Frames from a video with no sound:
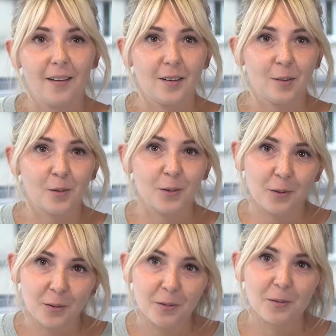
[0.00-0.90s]
No
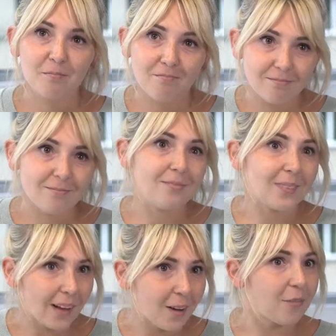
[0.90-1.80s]
to
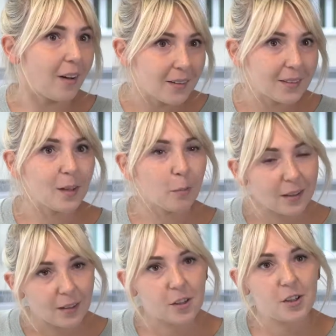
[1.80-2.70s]
taki fajny
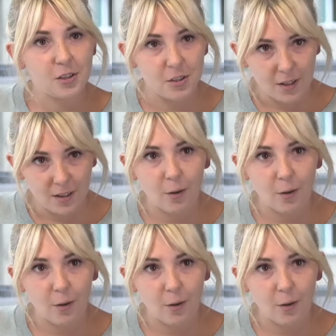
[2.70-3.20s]
temat na czasie,